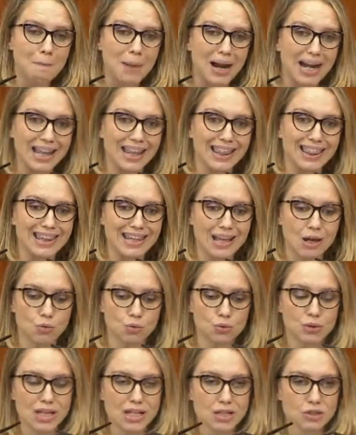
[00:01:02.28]
parecía
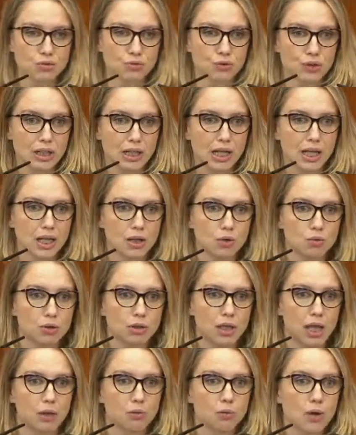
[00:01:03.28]
un desfile
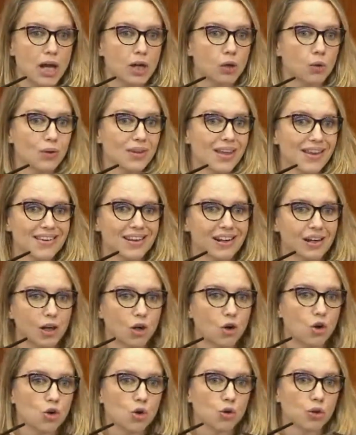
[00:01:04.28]
de una rueda de
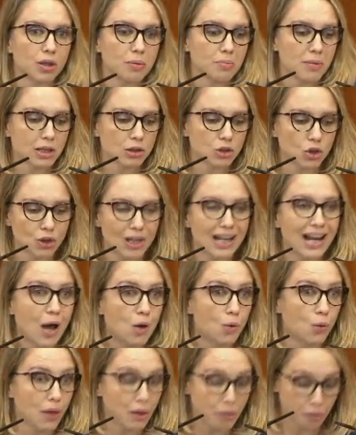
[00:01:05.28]
reconocimiento de
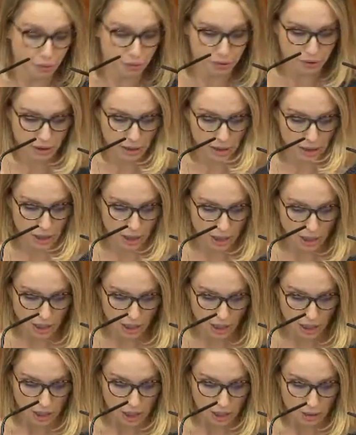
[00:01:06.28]
la UDEF.
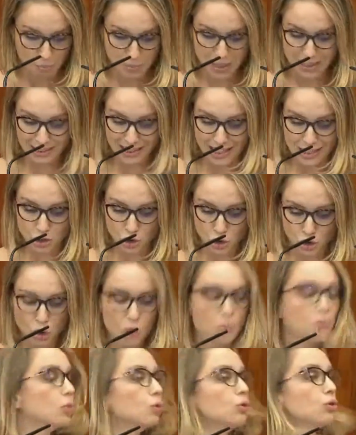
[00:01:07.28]
Mientras todo
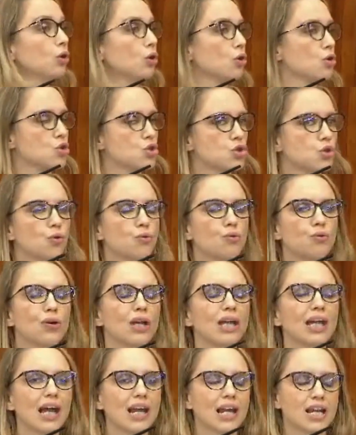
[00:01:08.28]
el mundo
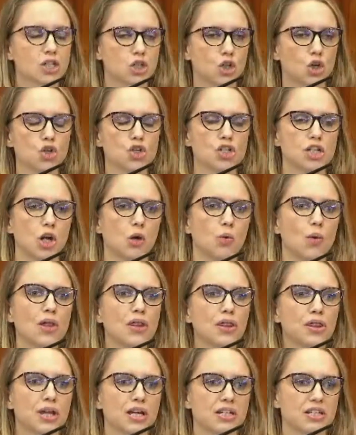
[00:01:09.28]
sufría las
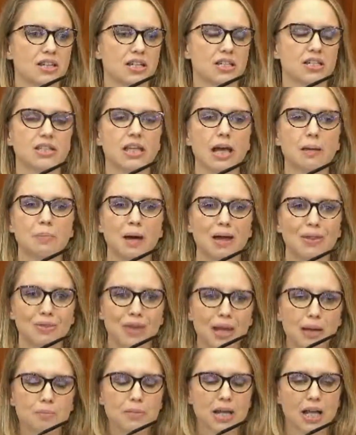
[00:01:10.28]
consecuencias de esta
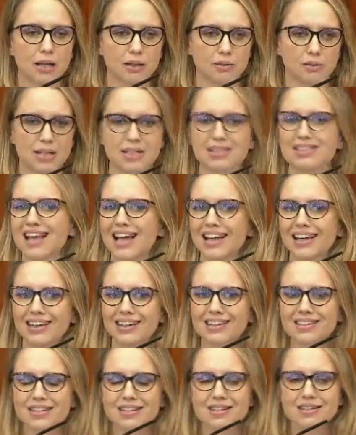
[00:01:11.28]
pandemia, de esta
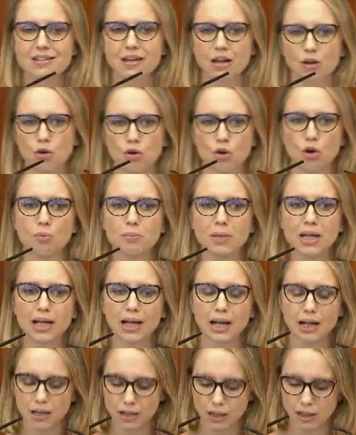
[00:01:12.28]
crisis
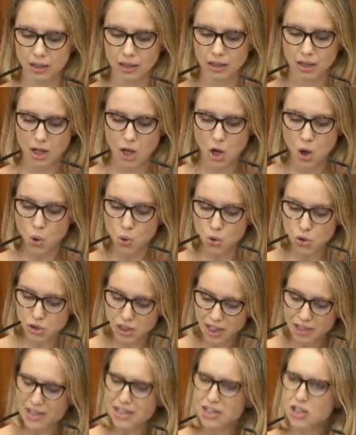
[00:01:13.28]
económica,
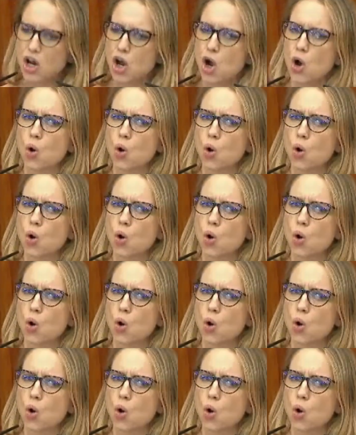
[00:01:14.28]
ustedes